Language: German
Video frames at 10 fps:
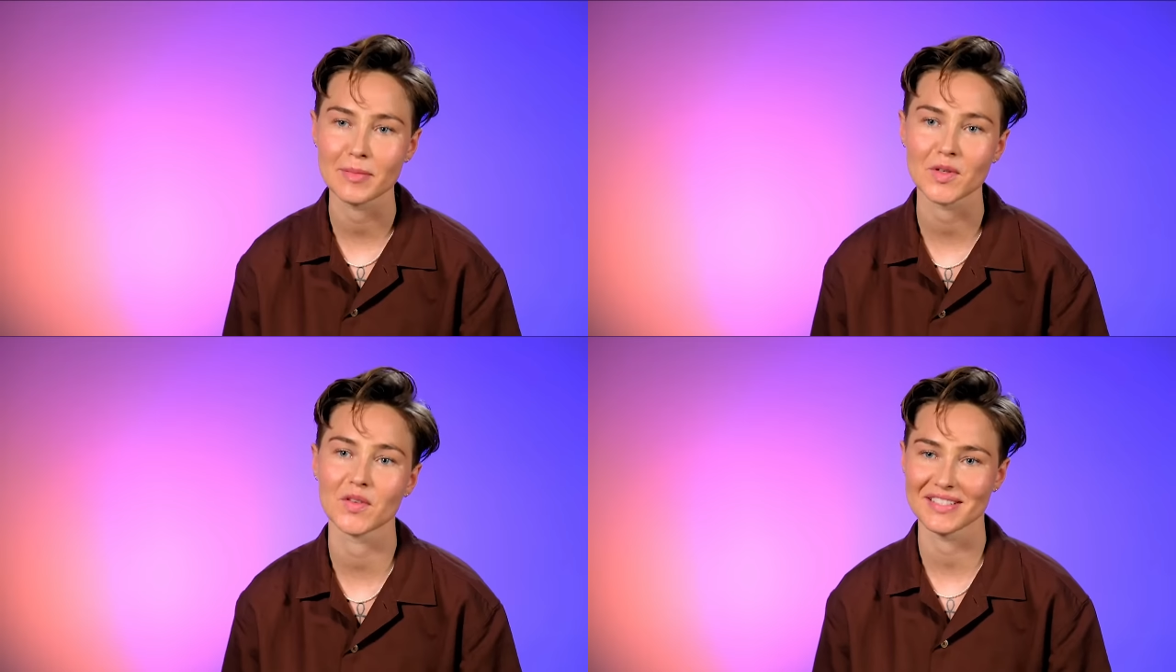
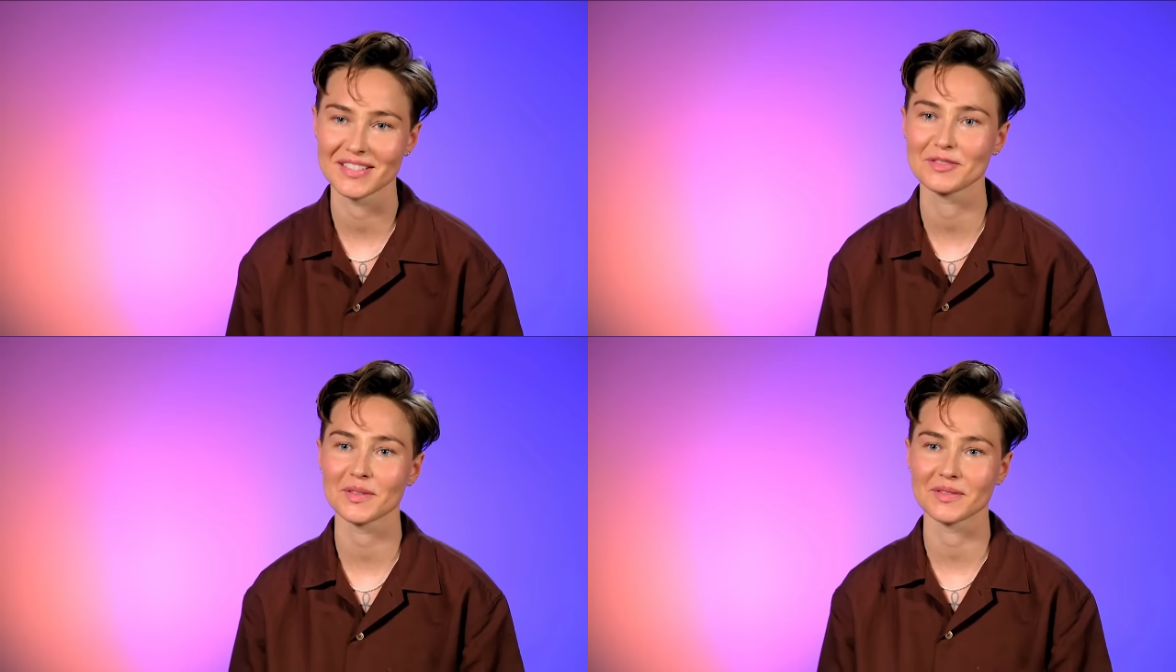noch nicht
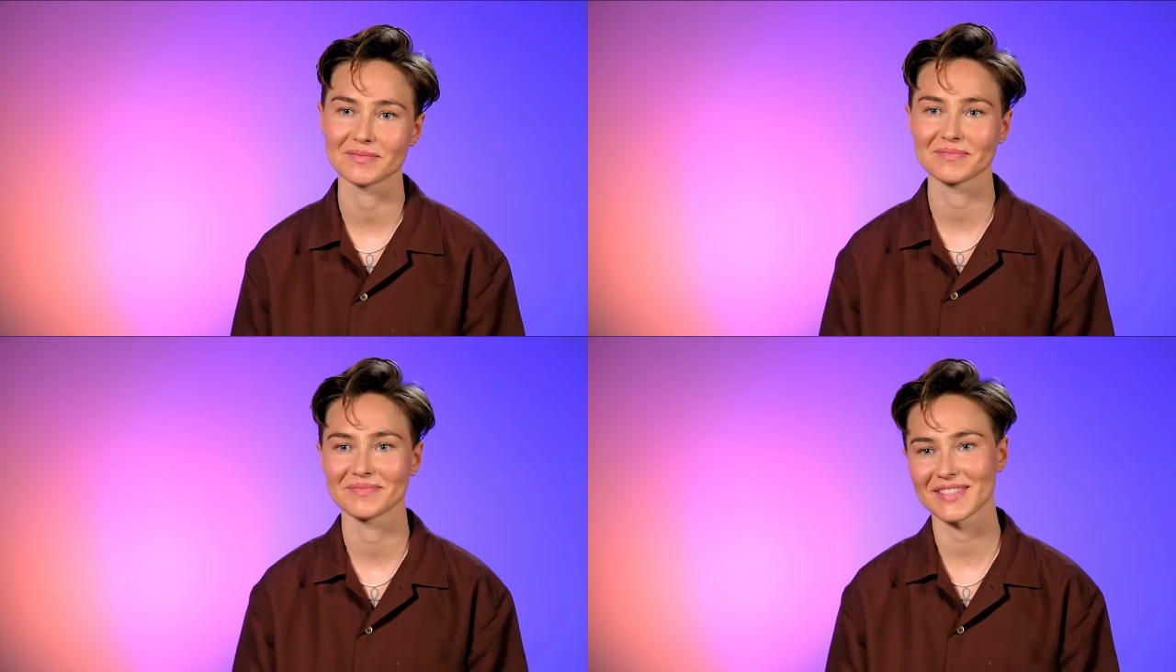gefunden.
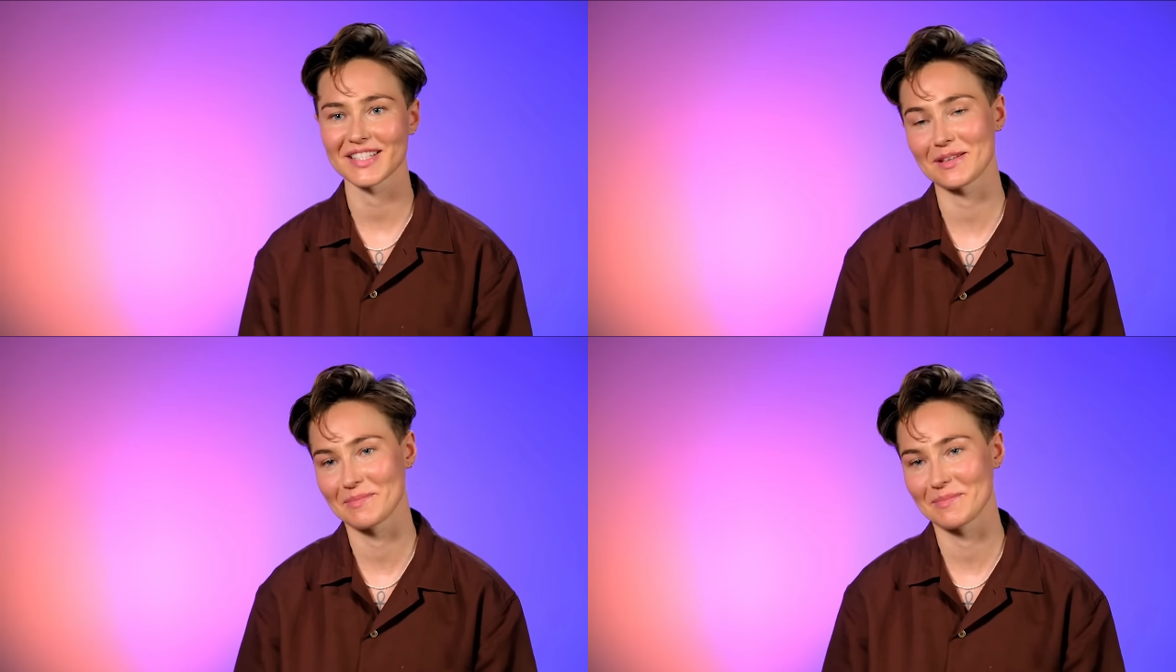
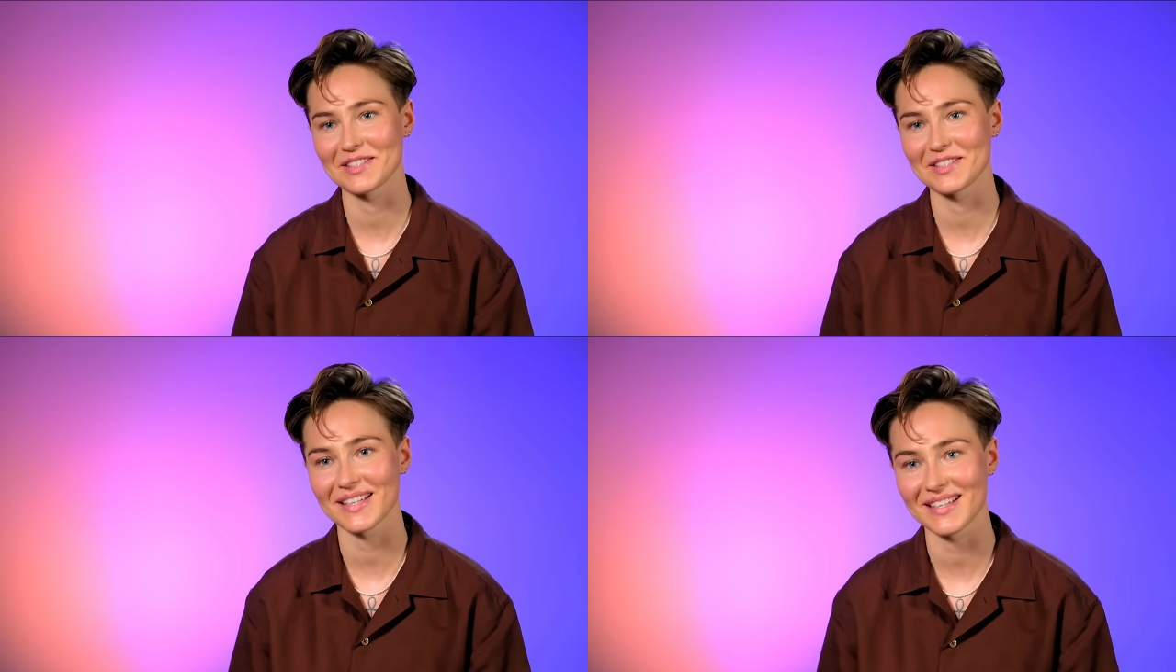Deswegen bin ich
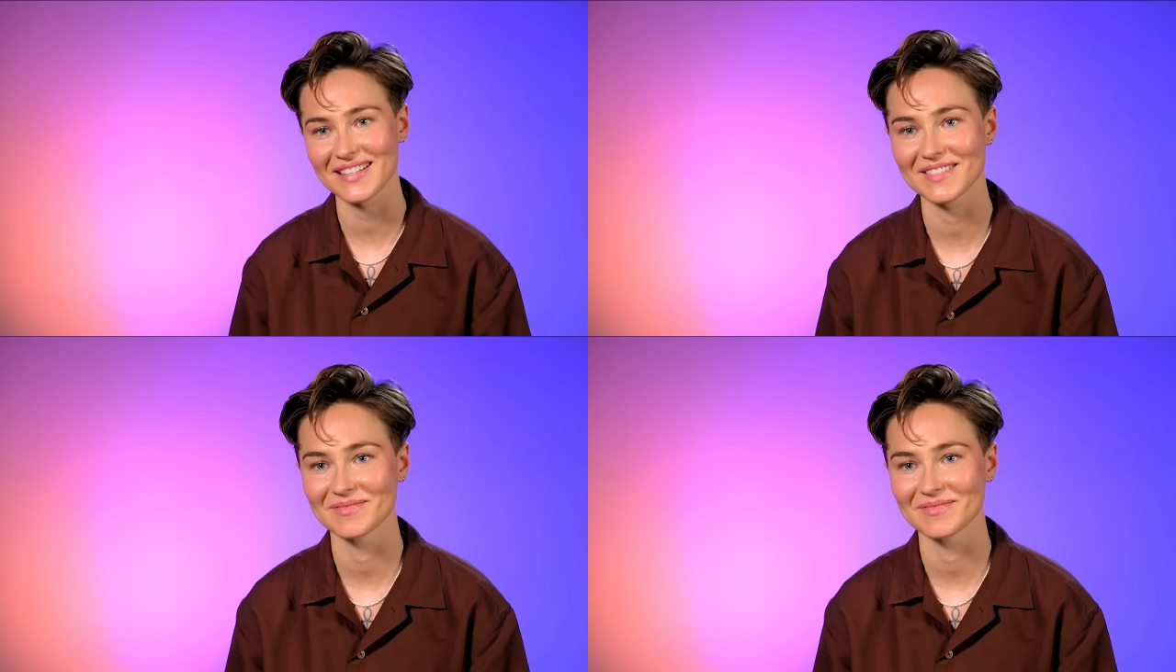wieder hier.